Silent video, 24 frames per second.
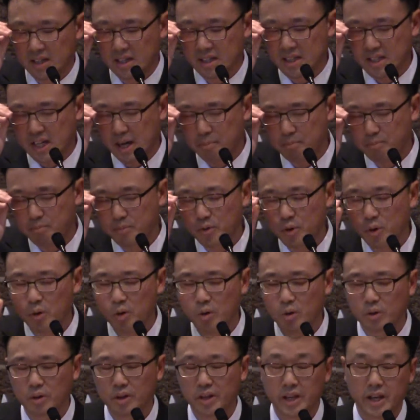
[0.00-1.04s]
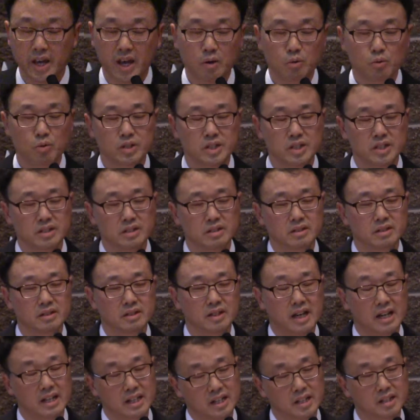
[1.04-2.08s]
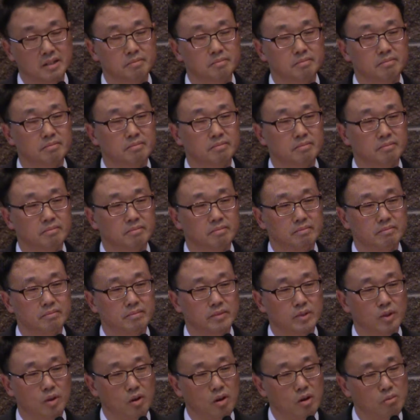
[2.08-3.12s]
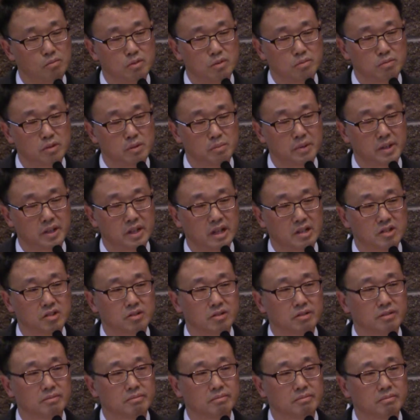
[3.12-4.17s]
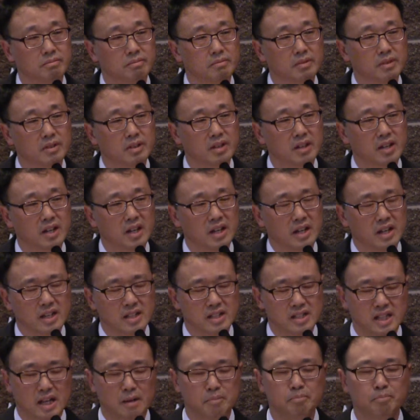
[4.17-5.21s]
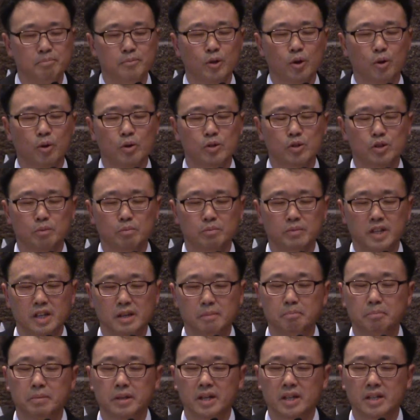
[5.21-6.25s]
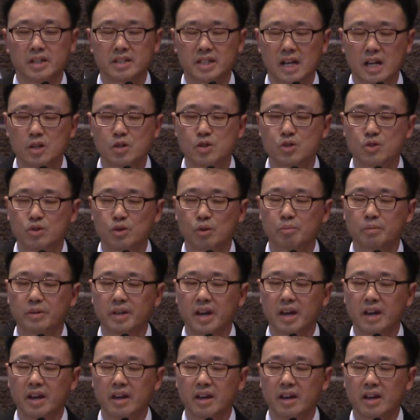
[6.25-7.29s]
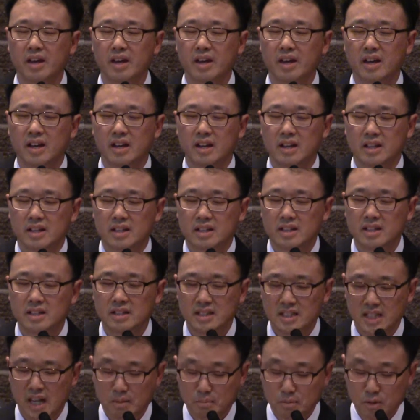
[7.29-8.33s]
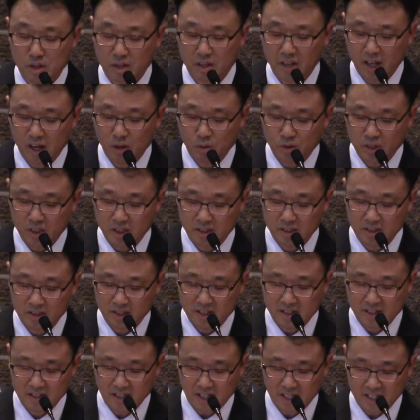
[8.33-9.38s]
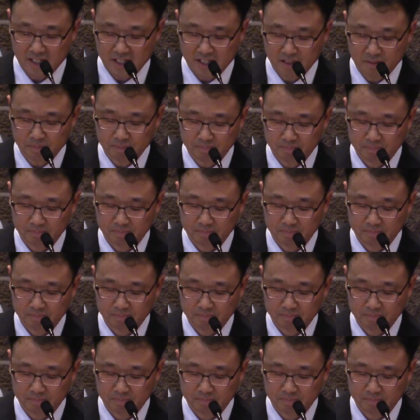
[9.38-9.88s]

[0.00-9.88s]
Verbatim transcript: 잠도 깨우시는 하나님 너무 불편하죠. 잠도 좀 깊이 잘 수 없게 그 잠을 깨우시는 그 하나님.